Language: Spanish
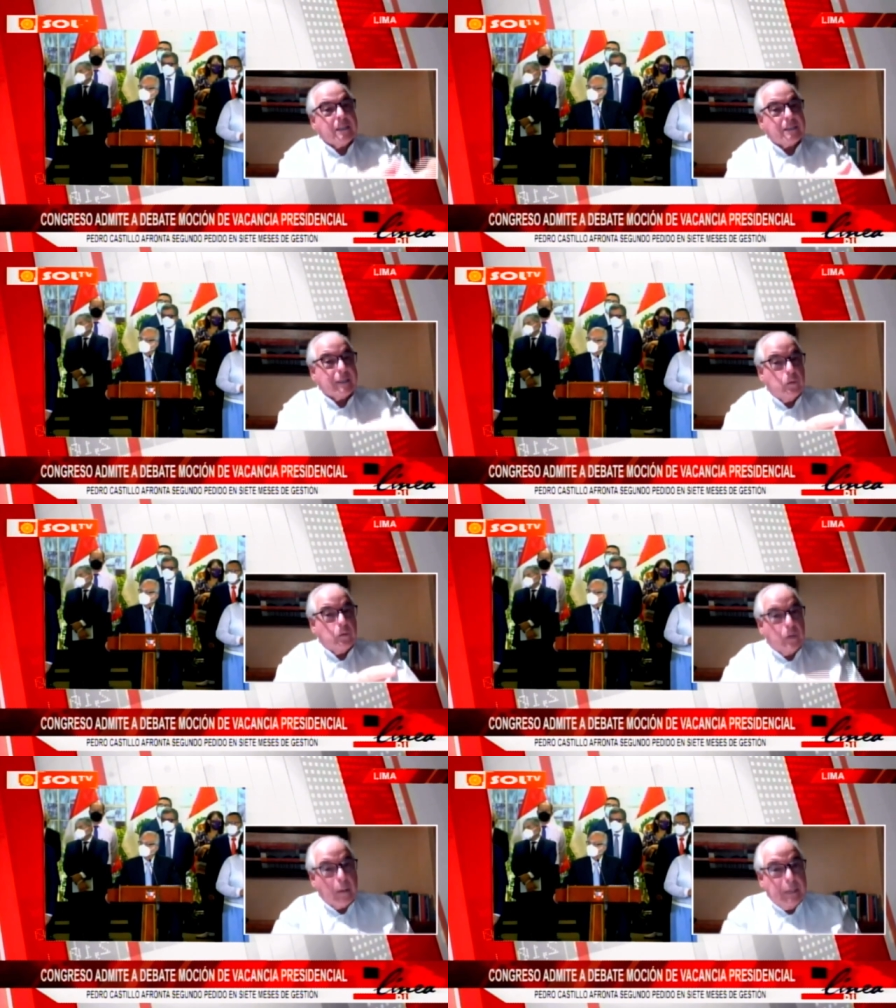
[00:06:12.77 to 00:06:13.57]

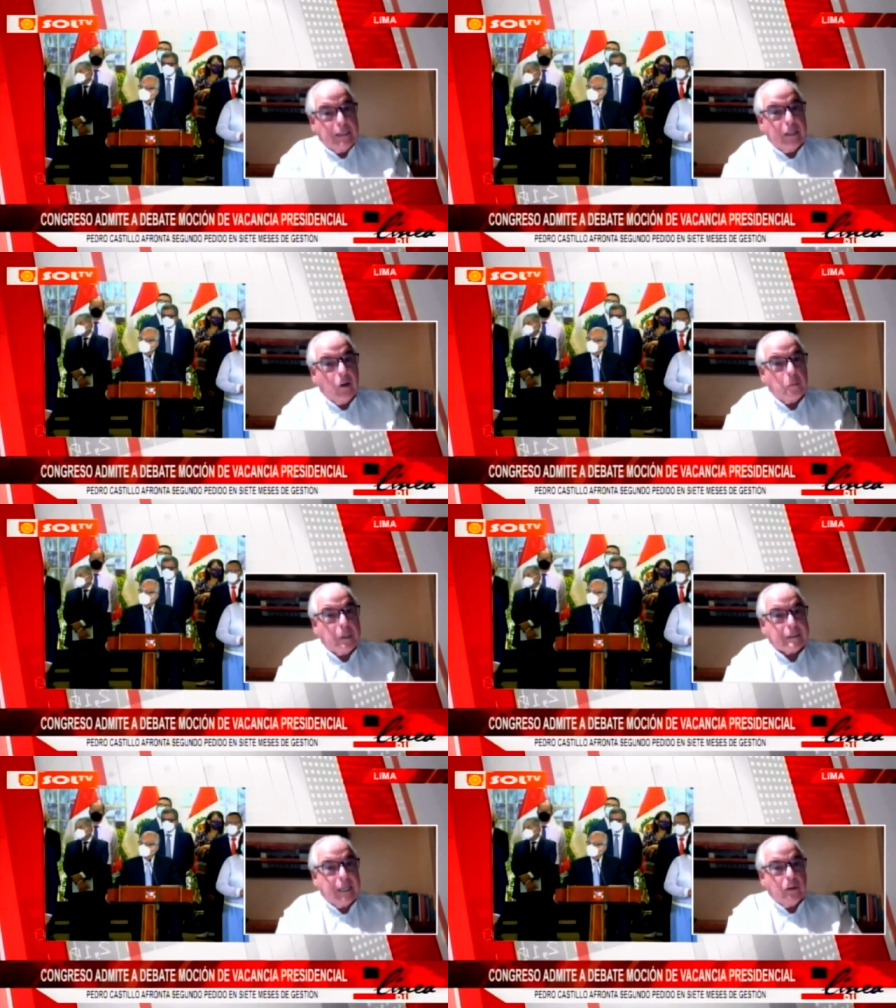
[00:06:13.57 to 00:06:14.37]
seguramente
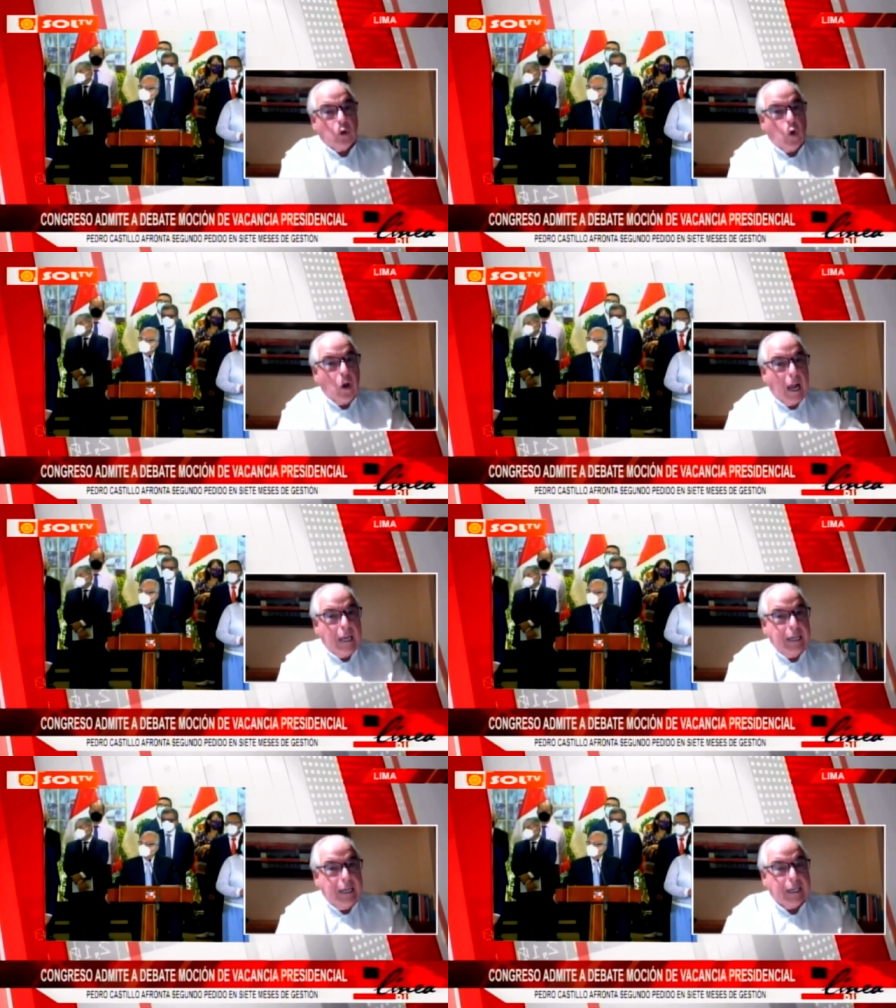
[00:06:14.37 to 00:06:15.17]
conversando con
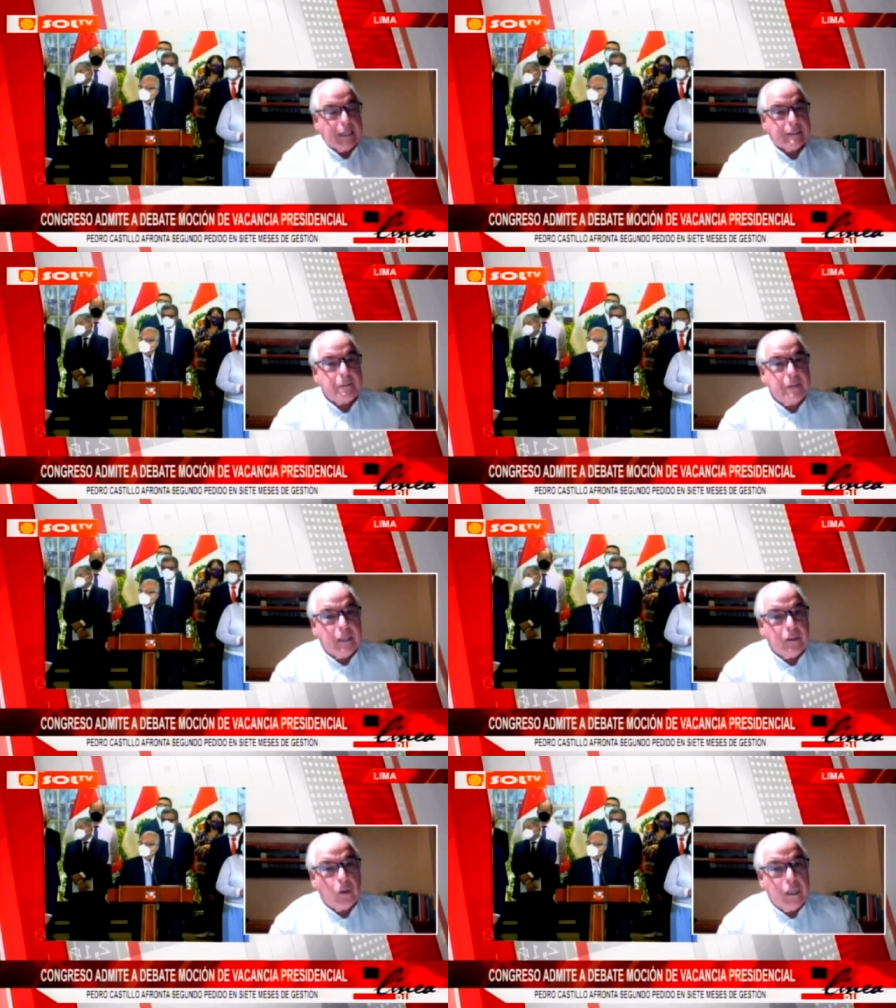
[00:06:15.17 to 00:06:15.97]
alguien y
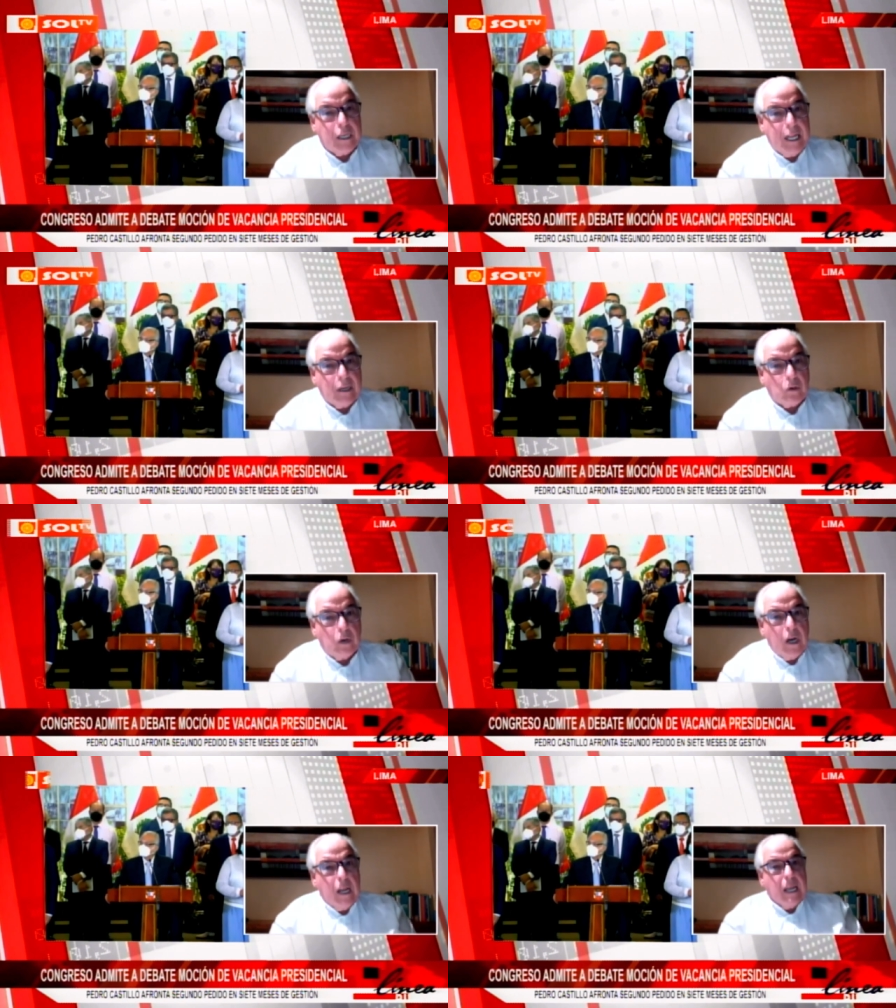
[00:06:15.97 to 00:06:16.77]
recibiendo
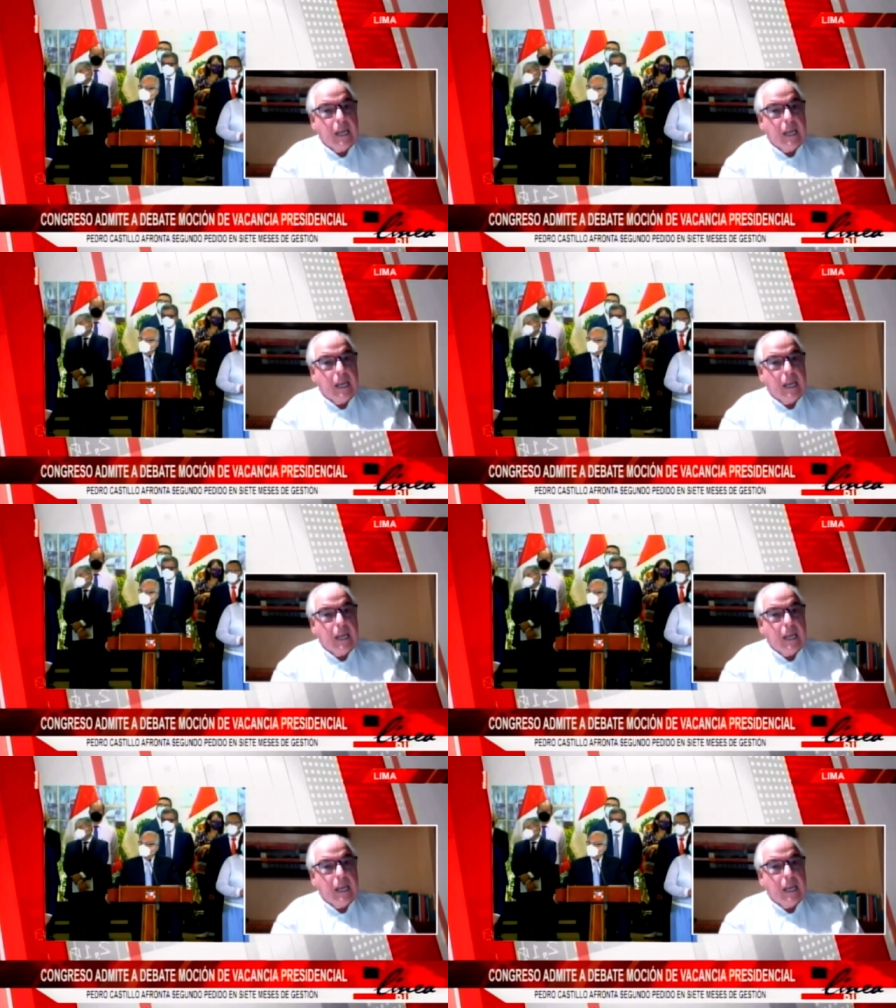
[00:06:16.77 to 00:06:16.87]
dinero,